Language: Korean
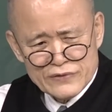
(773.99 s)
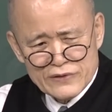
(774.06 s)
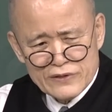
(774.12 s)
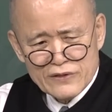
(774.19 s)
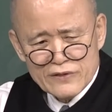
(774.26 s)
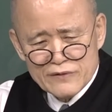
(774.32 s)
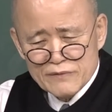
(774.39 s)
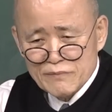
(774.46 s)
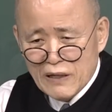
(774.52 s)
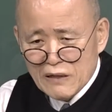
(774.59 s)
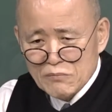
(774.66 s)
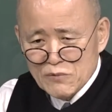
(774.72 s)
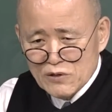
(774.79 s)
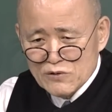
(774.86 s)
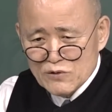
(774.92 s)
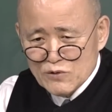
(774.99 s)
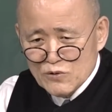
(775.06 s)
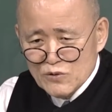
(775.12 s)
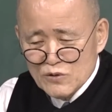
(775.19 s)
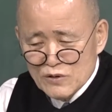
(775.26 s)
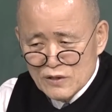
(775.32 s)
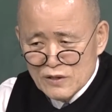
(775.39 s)
그런
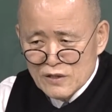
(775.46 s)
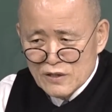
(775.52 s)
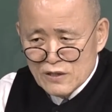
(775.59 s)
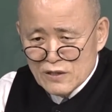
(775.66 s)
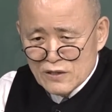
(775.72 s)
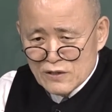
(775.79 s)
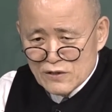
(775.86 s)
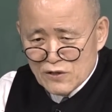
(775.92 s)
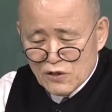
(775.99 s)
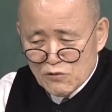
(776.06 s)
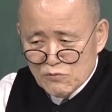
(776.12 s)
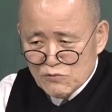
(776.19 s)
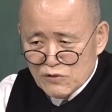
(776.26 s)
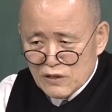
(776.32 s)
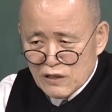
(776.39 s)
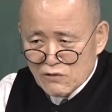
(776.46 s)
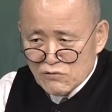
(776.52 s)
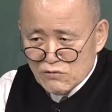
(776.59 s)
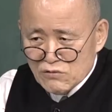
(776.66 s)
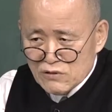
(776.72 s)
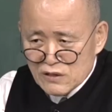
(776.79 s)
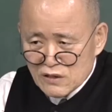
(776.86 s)
방면으로
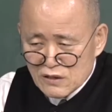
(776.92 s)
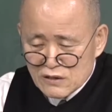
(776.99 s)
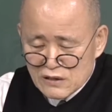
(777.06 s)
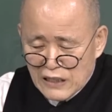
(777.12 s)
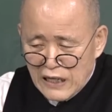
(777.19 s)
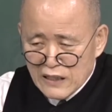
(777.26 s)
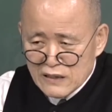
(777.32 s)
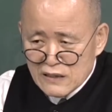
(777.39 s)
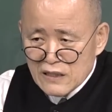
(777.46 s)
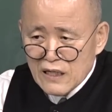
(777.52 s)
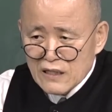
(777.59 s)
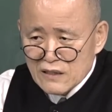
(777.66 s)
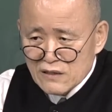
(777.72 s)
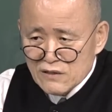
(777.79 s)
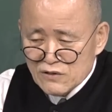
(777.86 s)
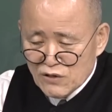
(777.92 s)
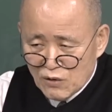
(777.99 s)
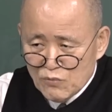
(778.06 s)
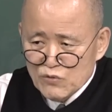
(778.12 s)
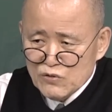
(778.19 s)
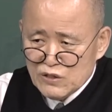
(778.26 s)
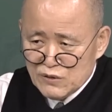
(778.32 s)
여러분들하고 이거 강의를 하기는
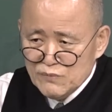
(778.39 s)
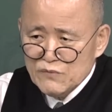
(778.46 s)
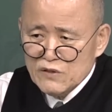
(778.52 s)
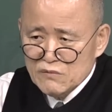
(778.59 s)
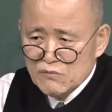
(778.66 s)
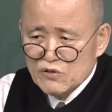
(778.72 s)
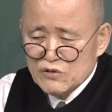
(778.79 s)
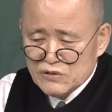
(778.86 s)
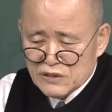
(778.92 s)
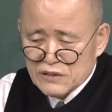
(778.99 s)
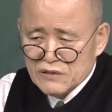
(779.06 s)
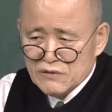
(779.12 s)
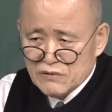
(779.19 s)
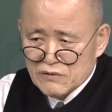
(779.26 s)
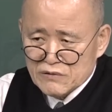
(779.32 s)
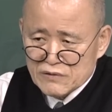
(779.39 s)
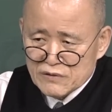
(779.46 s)
너무 힘든 문제예요.